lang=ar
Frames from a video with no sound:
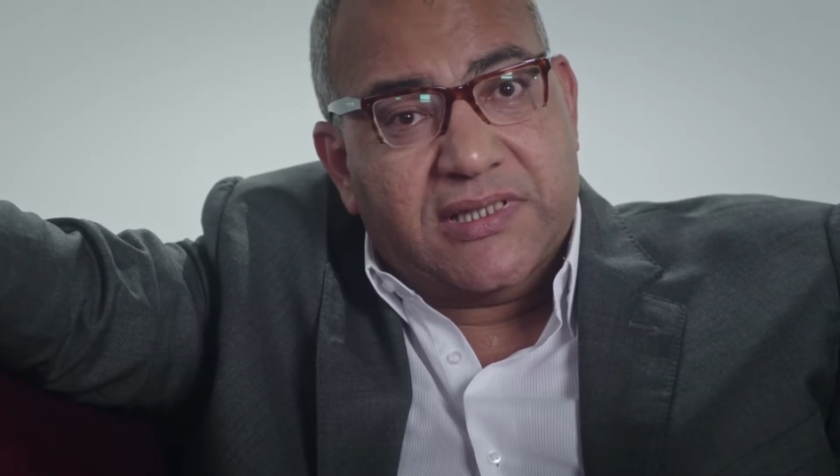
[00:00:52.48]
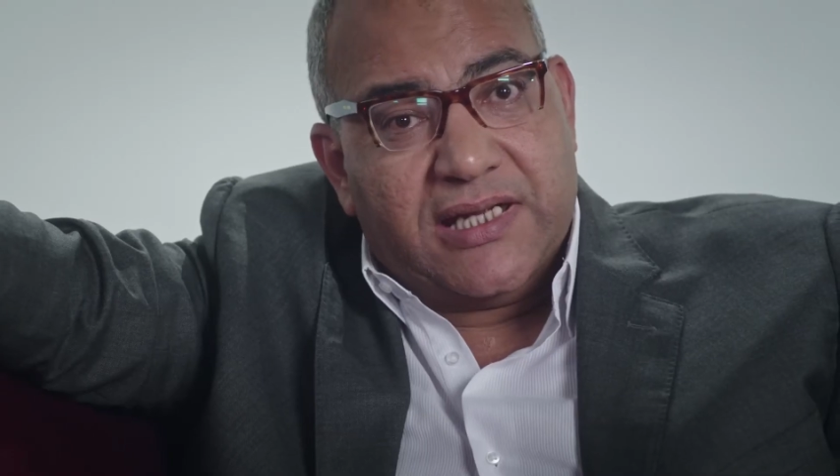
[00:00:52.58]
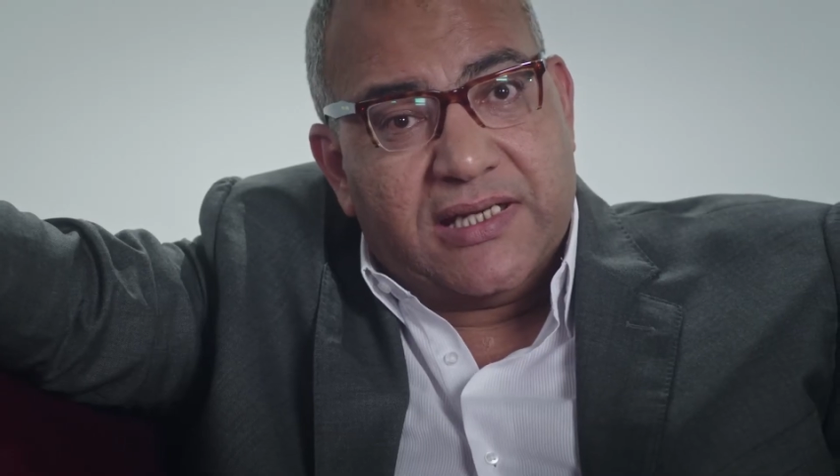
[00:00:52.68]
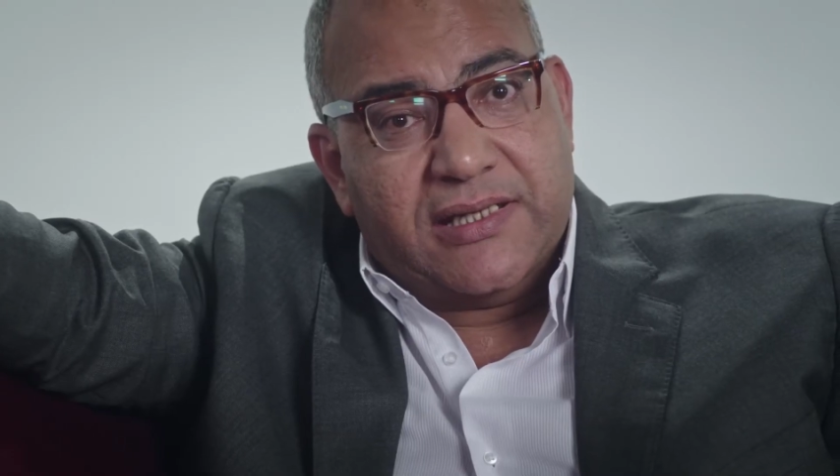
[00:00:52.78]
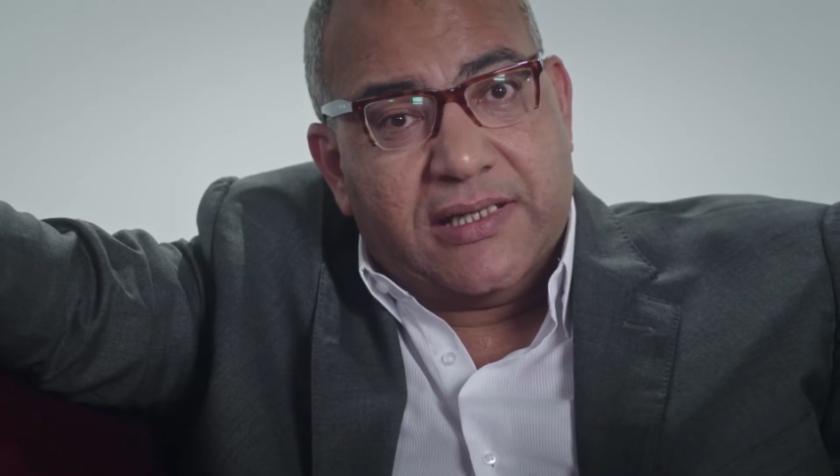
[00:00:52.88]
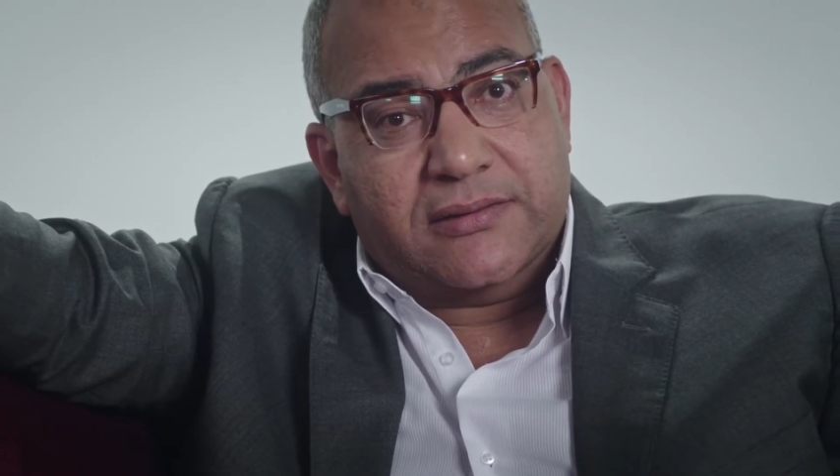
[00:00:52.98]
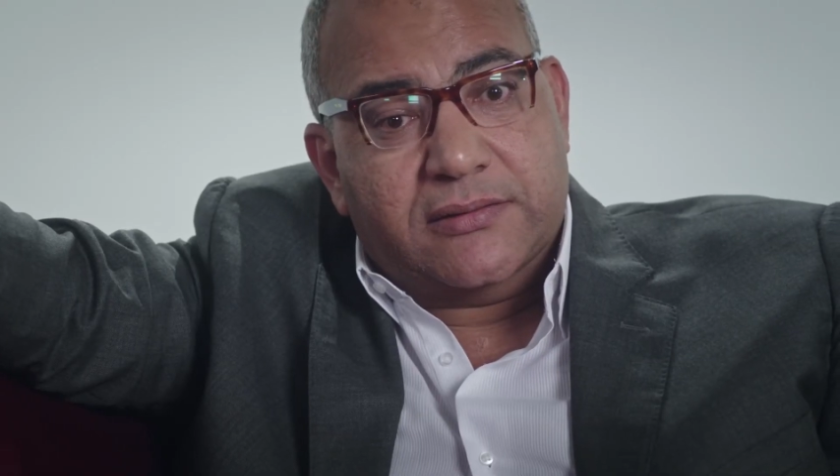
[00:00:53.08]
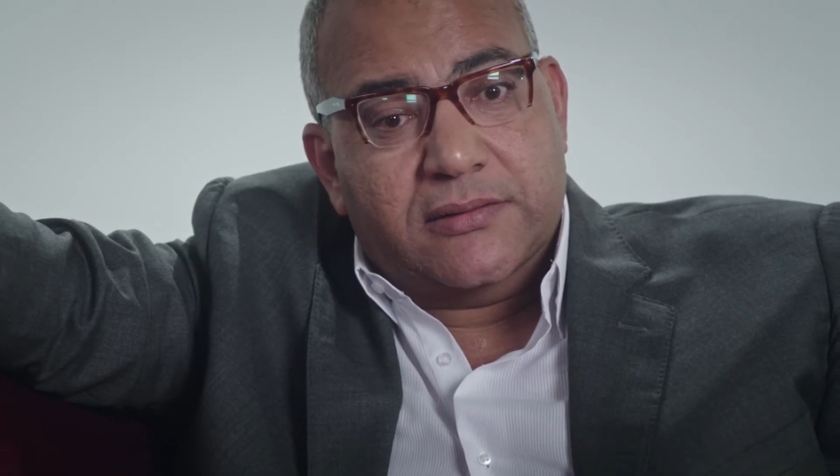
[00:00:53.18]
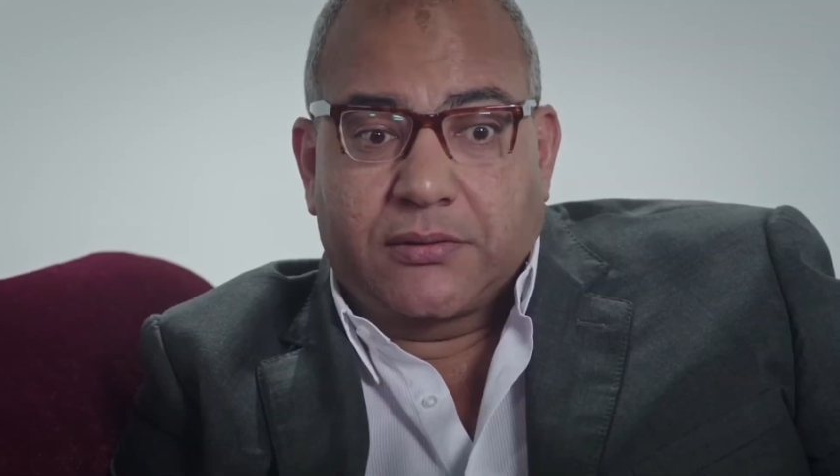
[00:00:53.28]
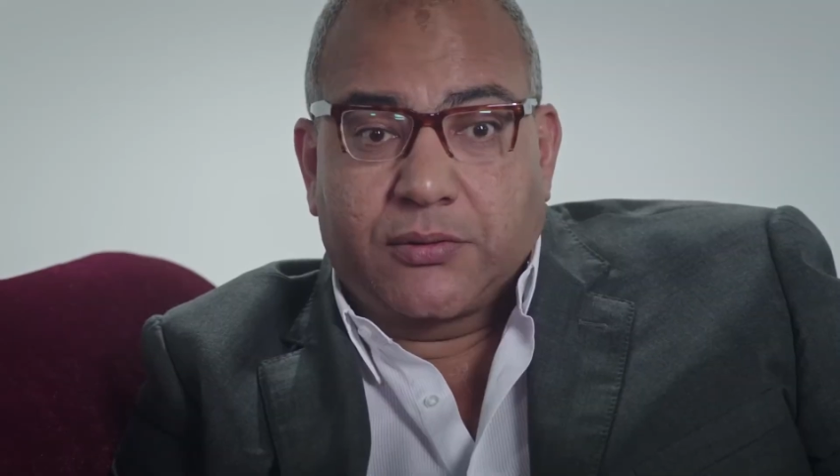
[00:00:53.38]
عملت اعلانات
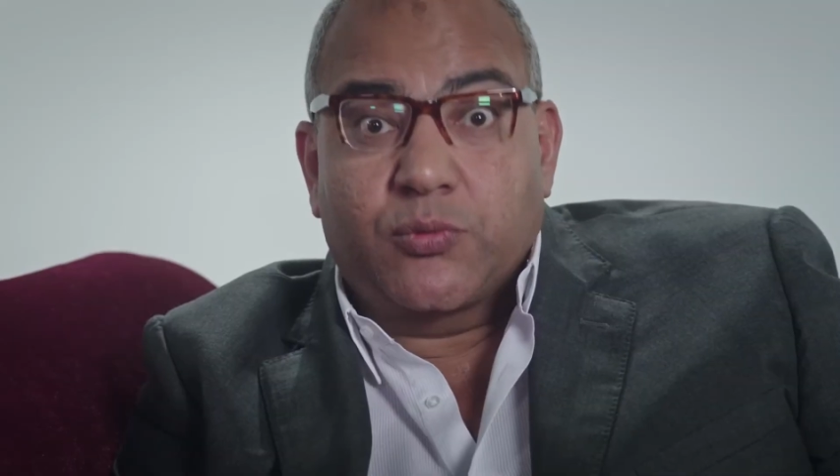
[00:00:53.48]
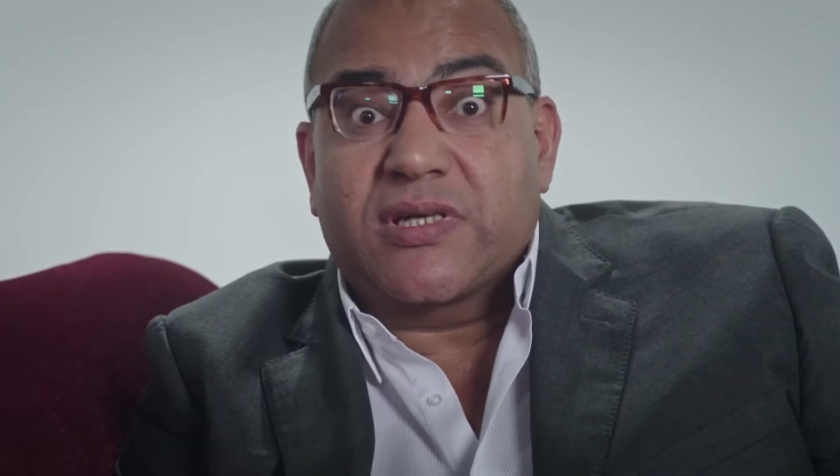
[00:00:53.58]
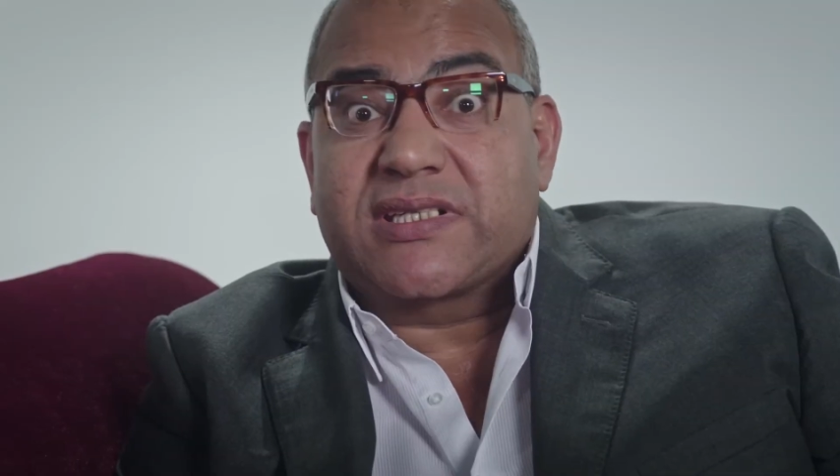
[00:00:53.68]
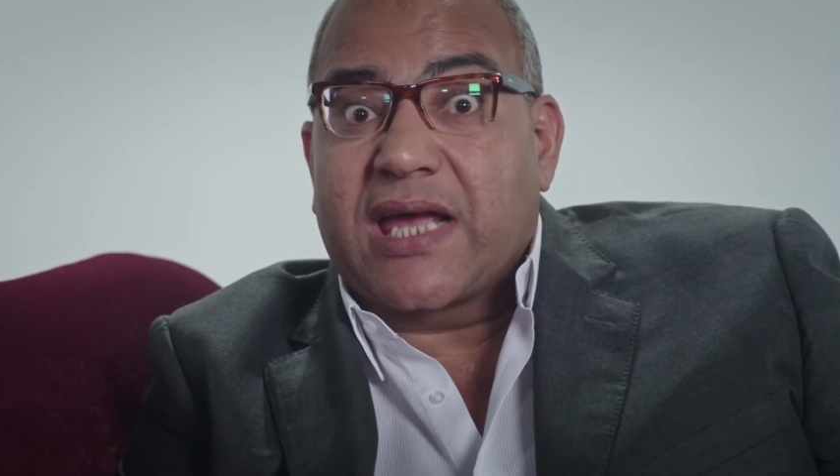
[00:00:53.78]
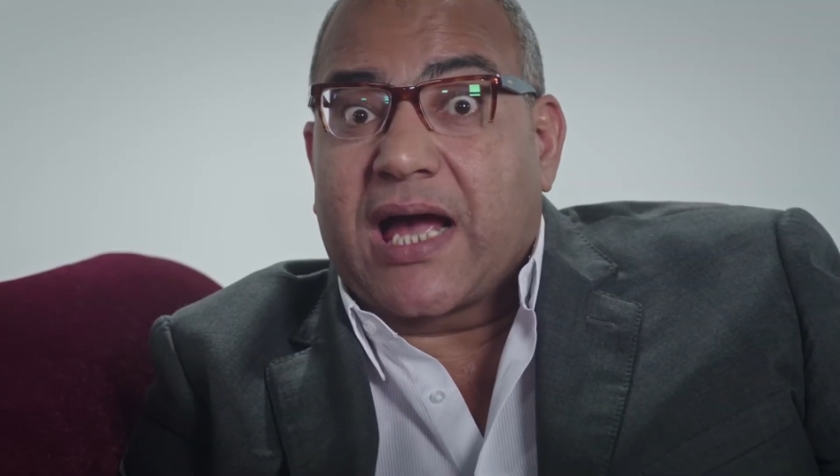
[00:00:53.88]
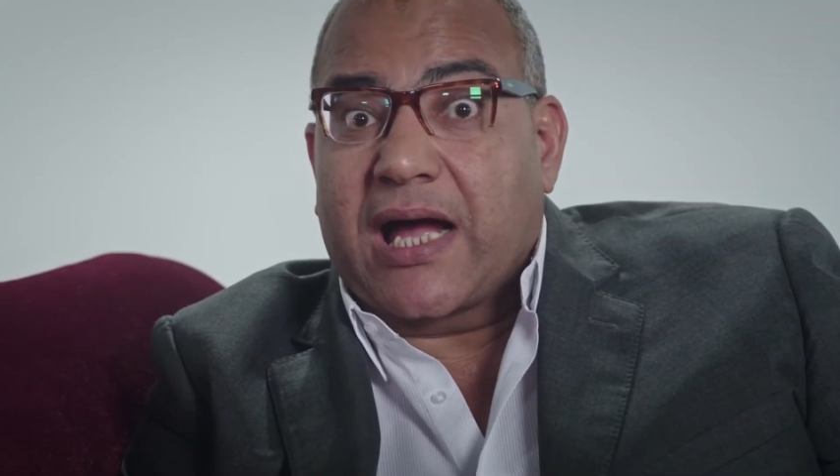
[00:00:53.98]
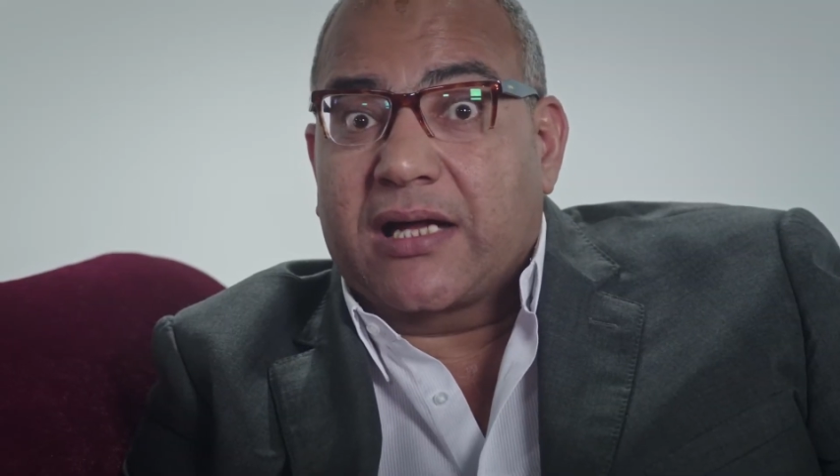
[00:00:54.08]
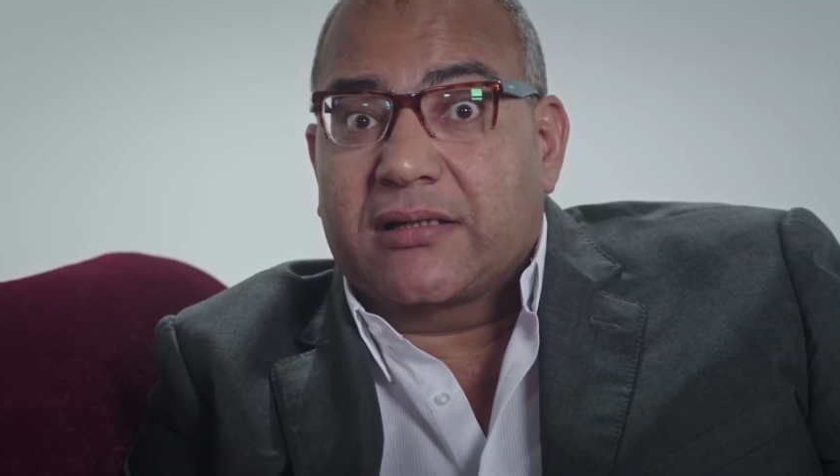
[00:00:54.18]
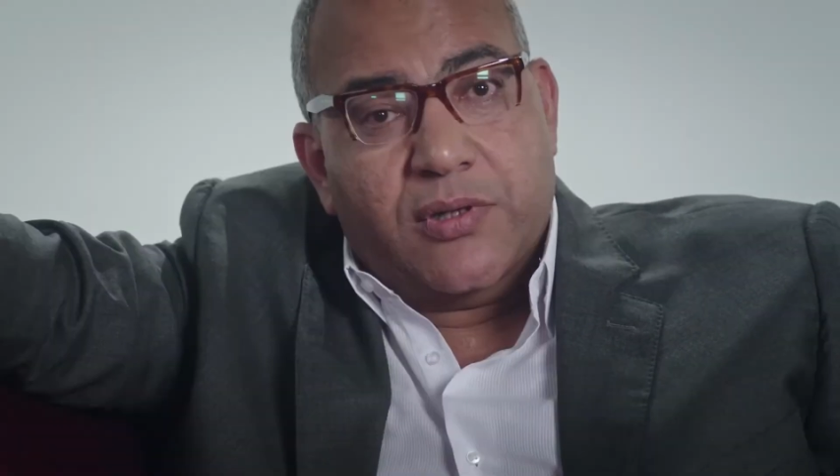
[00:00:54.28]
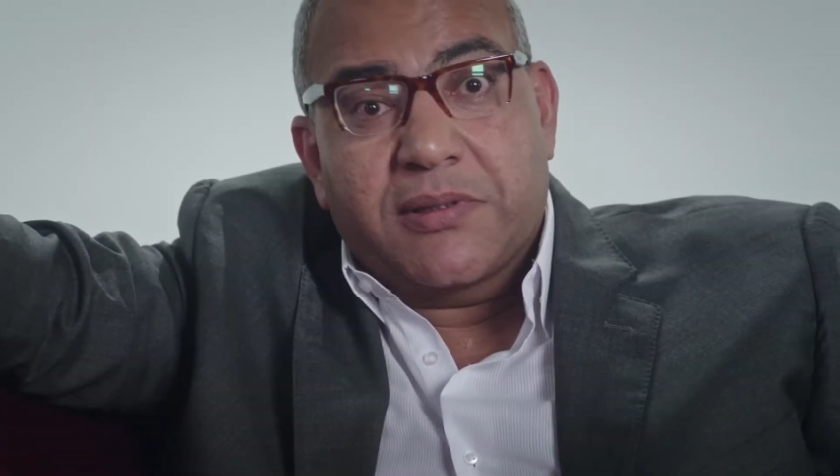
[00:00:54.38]

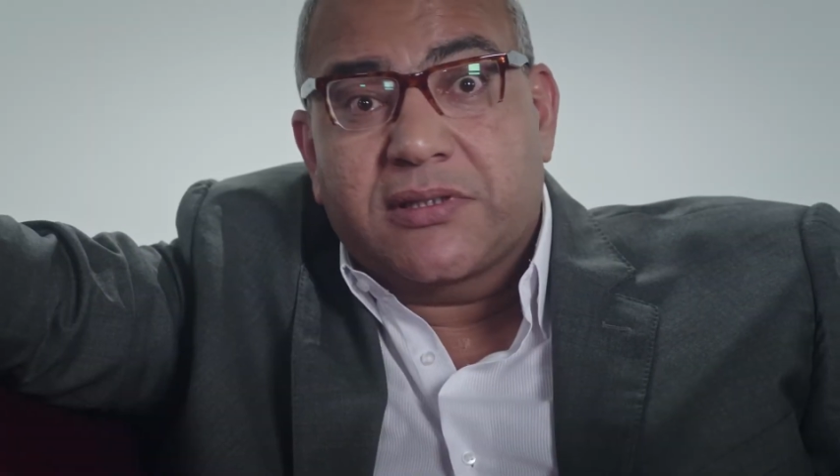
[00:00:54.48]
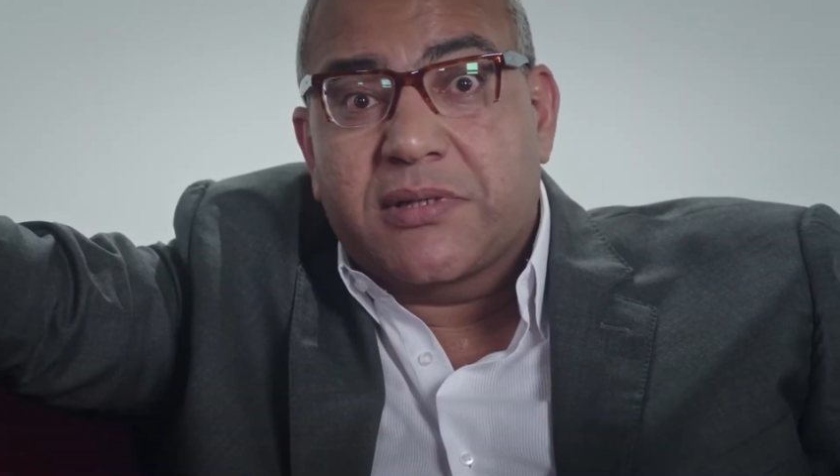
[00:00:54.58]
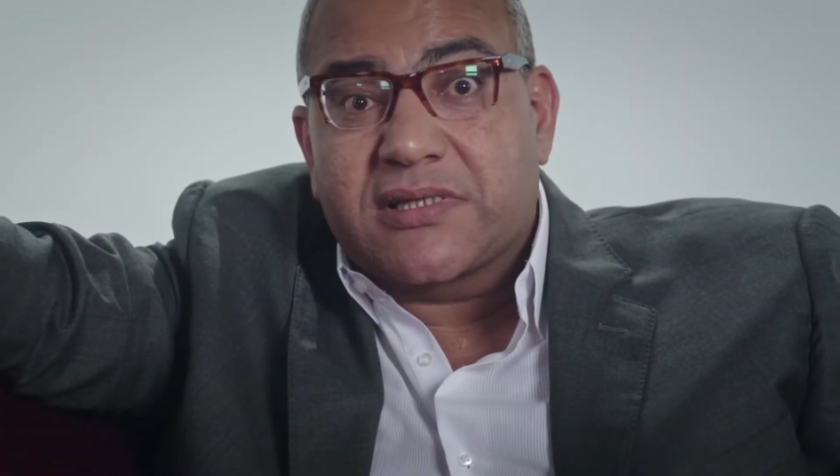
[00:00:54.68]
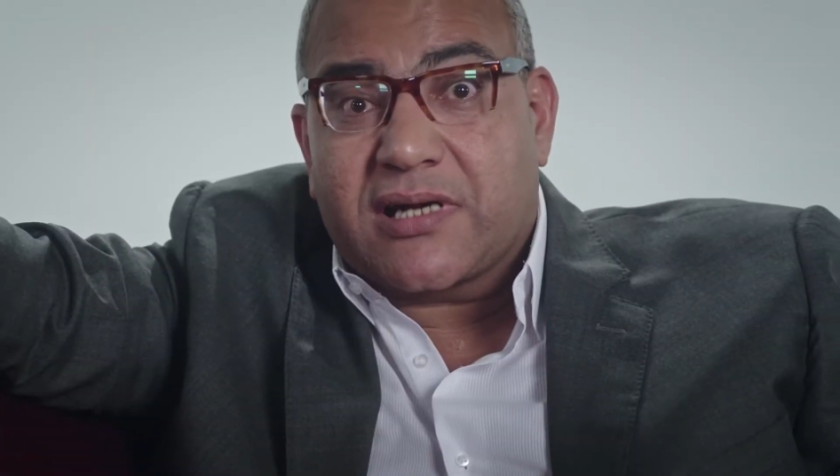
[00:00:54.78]
واذاعه عملت